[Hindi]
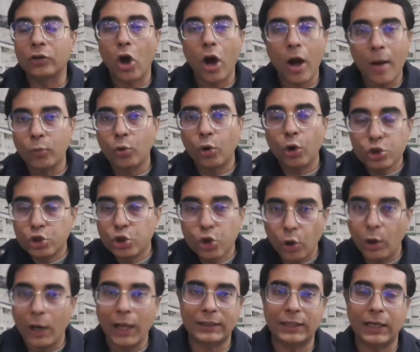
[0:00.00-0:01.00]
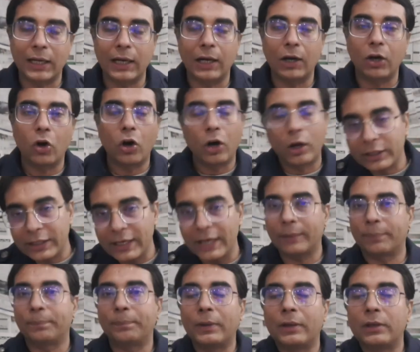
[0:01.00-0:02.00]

कौम को जोड़ा था और ये